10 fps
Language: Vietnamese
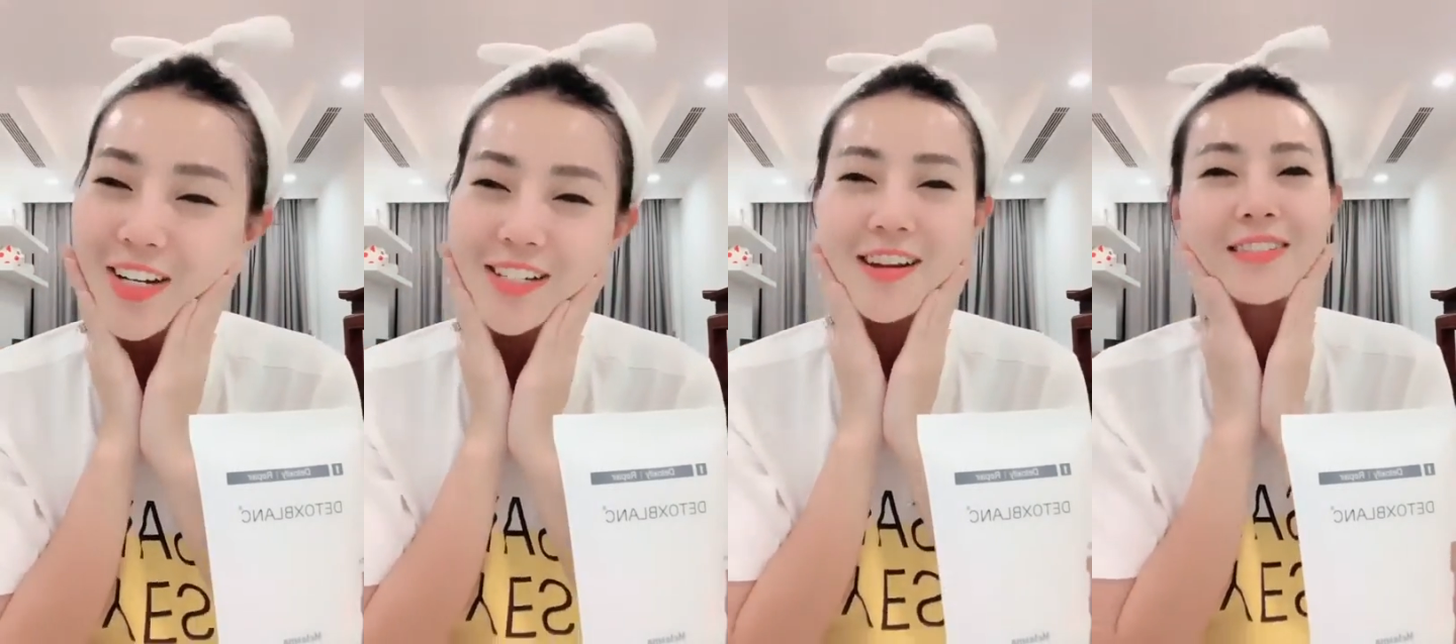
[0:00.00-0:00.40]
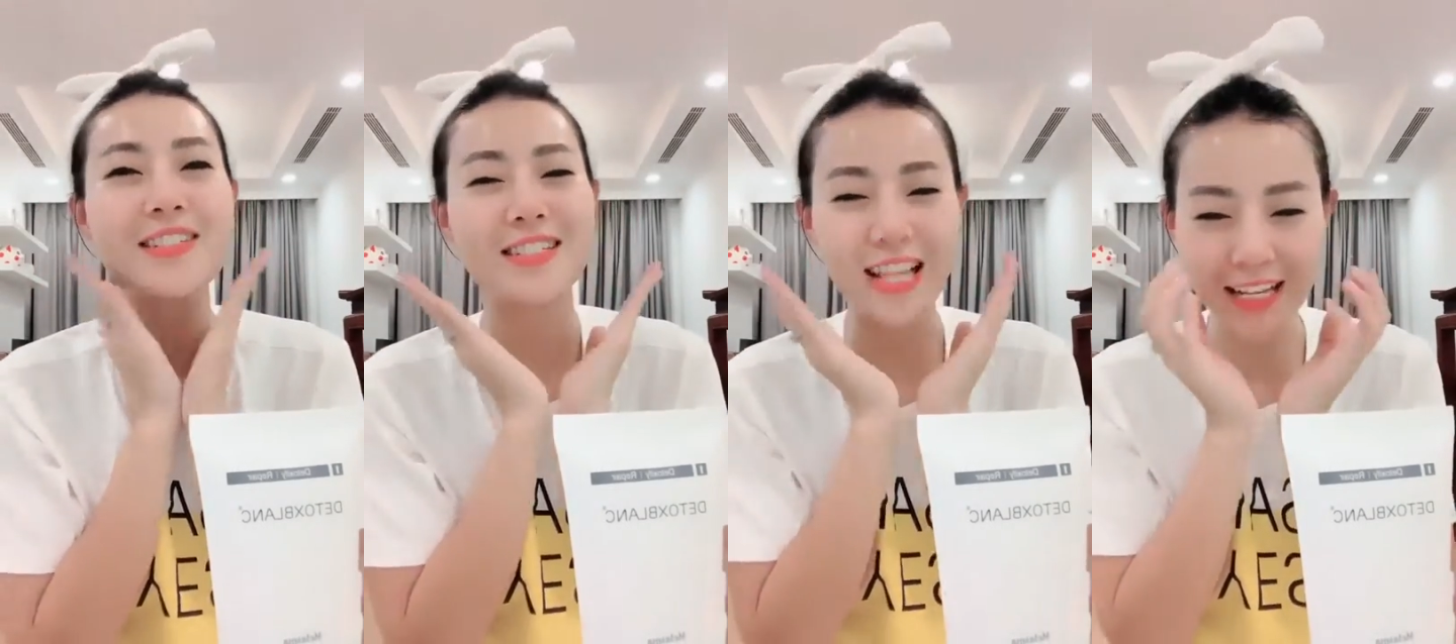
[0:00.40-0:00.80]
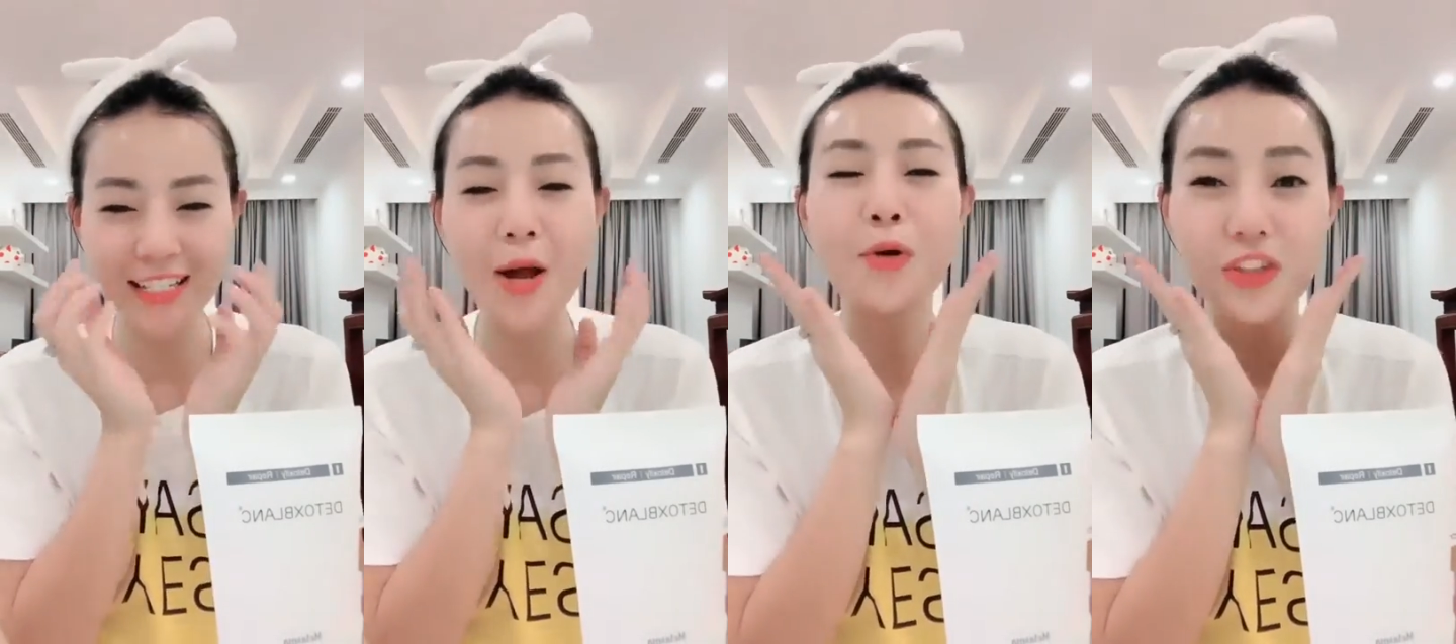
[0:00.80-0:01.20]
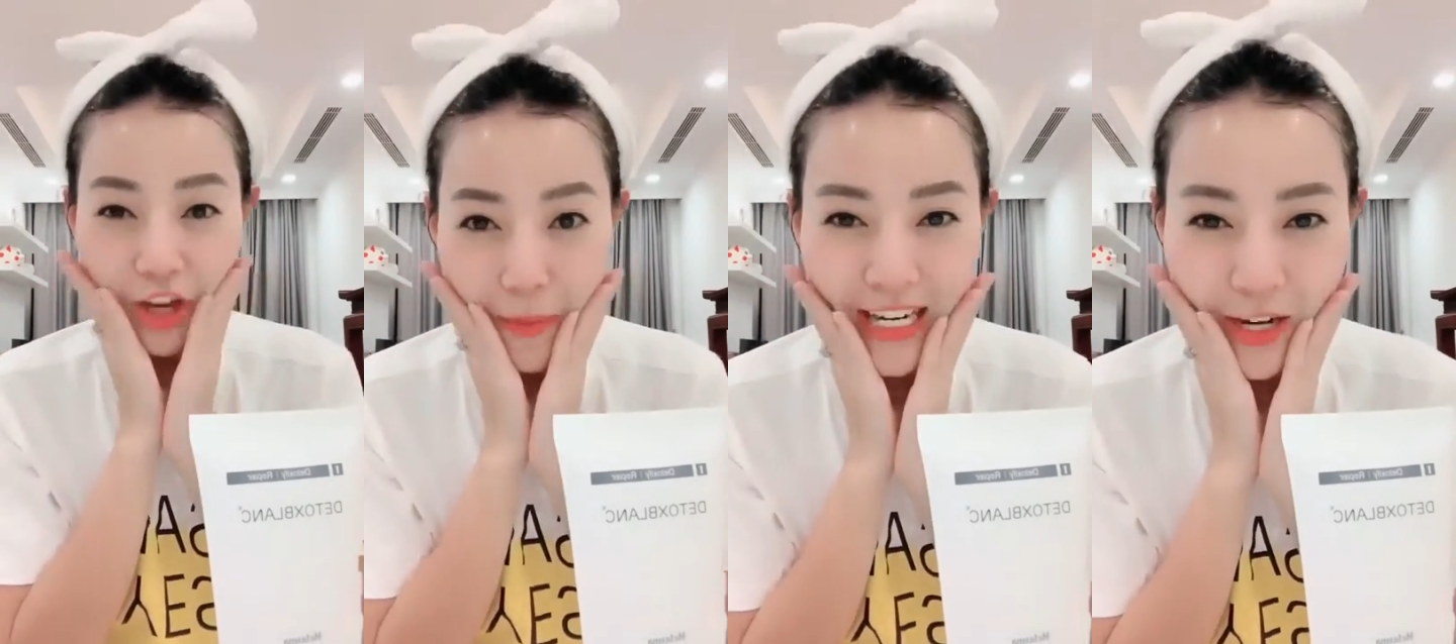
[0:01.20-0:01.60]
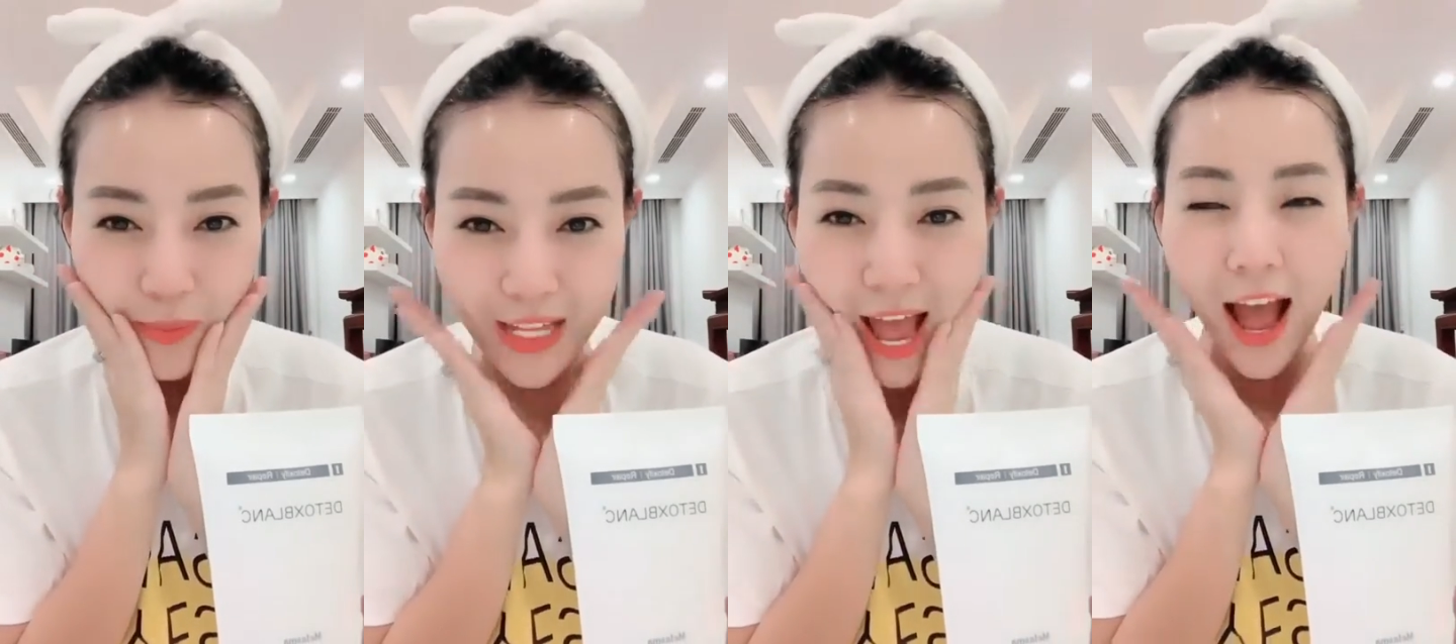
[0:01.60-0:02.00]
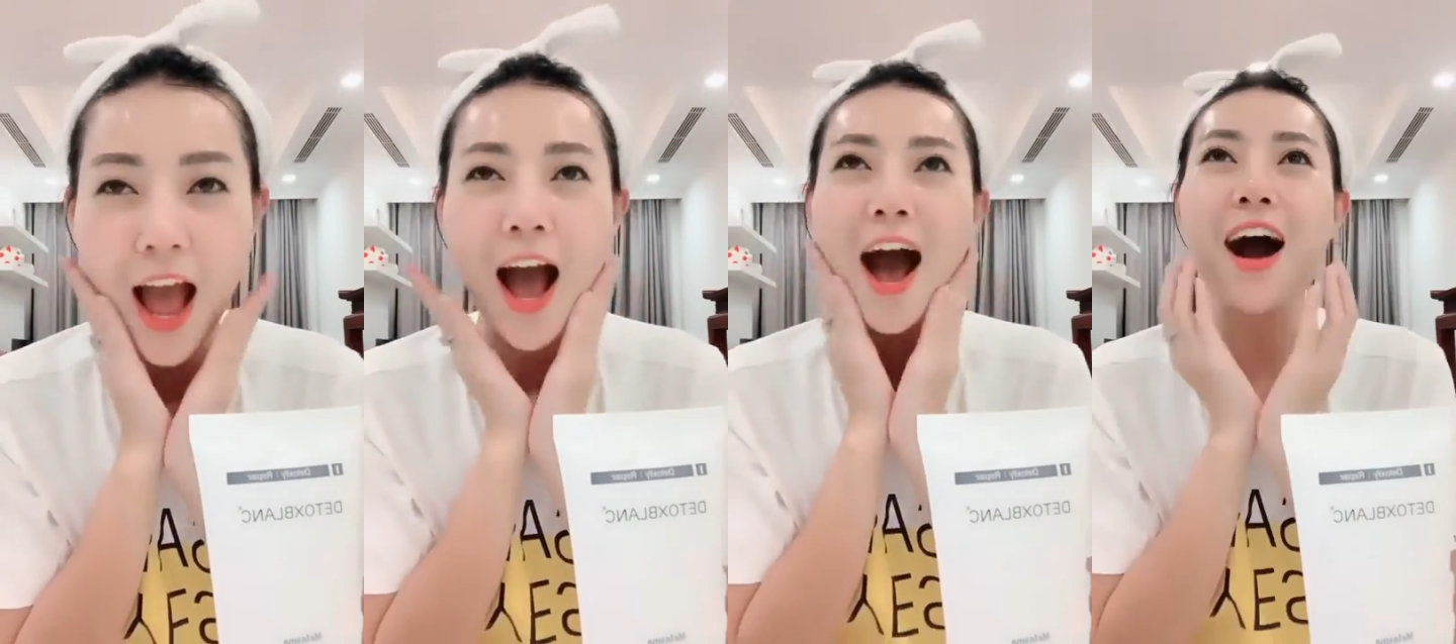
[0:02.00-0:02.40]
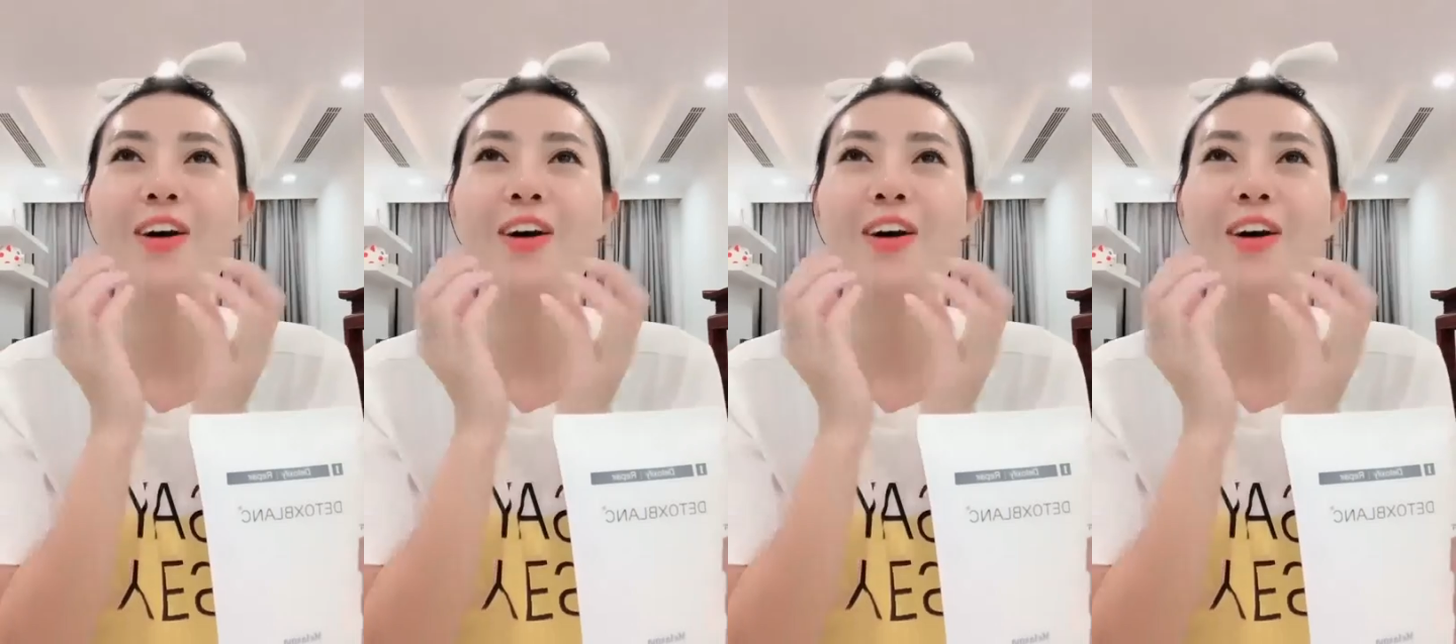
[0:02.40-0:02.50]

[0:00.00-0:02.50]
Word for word: được dưỡng sạch sâu từ bên trong da.